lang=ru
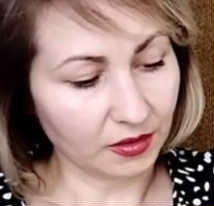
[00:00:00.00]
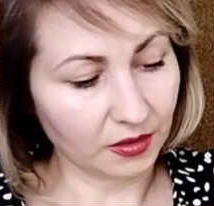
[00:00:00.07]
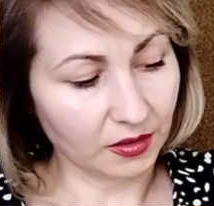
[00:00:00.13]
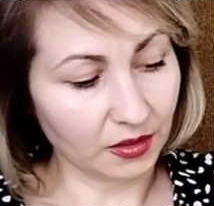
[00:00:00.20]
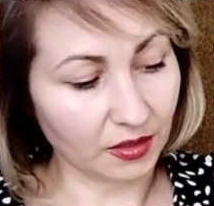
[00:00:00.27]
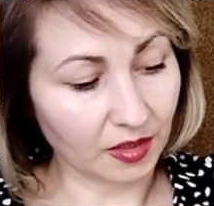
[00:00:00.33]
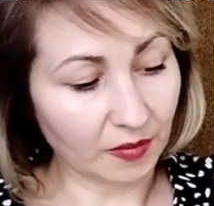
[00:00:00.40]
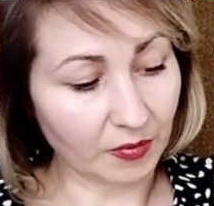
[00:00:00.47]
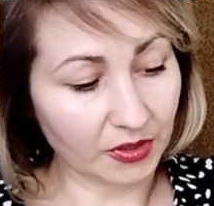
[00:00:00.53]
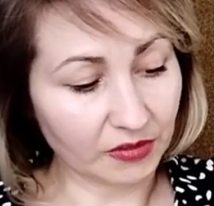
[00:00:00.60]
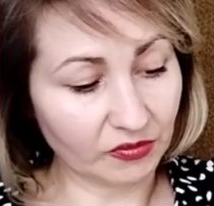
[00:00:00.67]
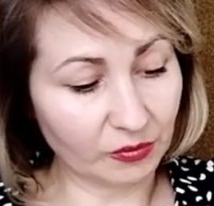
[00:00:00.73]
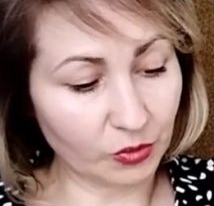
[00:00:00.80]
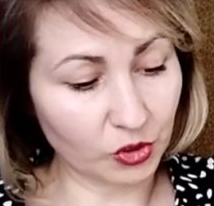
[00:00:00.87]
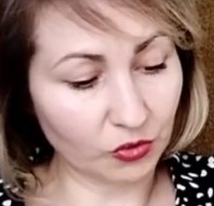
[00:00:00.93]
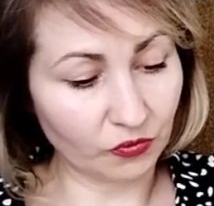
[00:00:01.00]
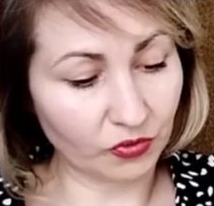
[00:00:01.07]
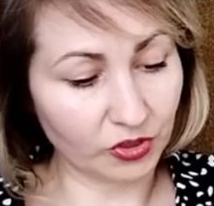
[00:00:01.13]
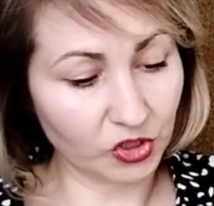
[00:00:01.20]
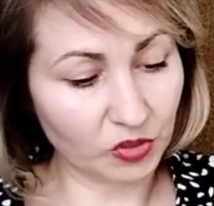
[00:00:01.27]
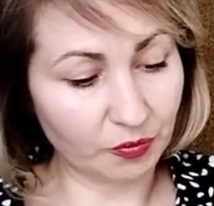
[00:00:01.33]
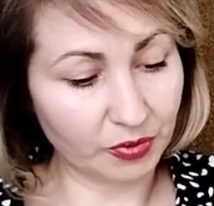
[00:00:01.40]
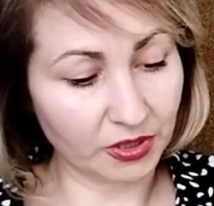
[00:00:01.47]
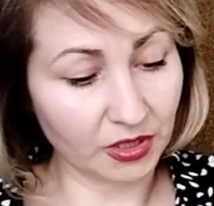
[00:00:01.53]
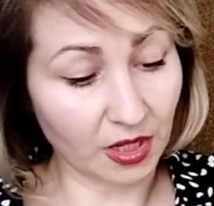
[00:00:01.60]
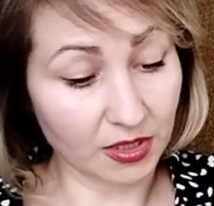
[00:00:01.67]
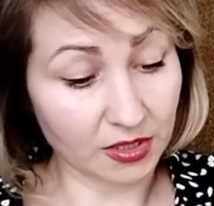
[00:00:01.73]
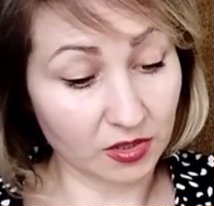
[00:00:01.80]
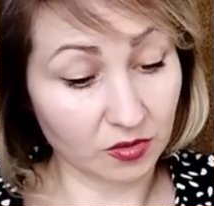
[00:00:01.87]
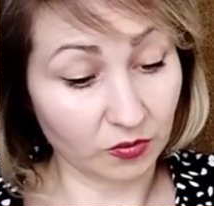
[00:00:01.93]
Аромат выпущен в
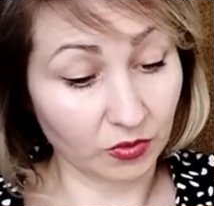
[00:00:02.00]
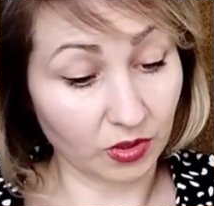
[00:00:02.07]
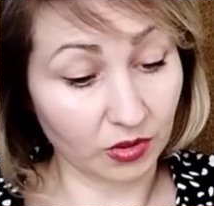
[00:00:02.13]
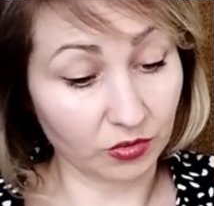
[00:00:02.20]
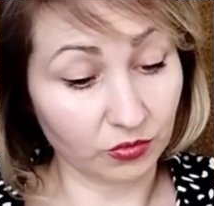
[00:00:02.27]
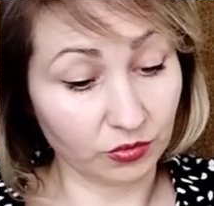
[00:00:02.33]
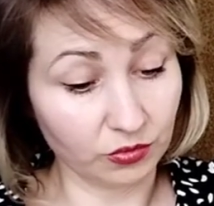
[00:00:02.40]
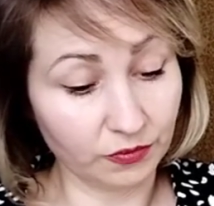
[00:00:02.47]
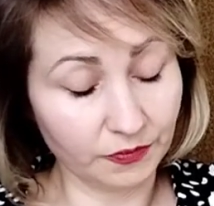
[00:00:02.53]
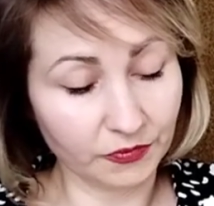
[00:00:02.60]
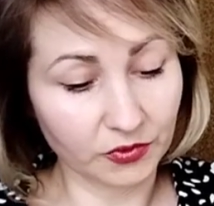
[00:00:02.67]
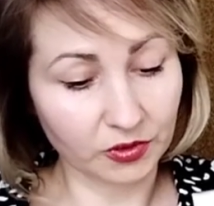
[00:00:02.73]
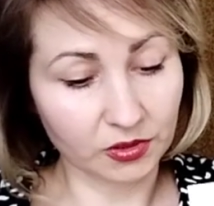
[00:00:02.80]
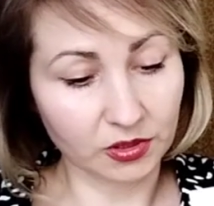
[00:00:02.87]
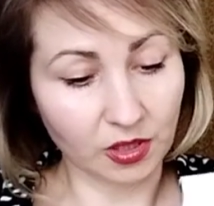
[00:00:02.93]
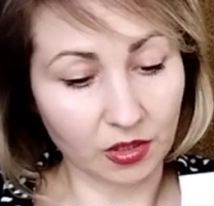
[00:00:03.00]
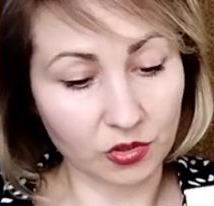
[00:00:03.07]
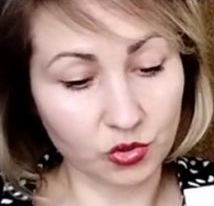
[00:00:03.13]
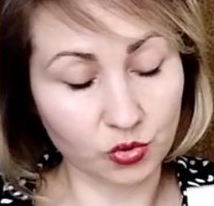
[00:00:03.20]
2015 году. Так,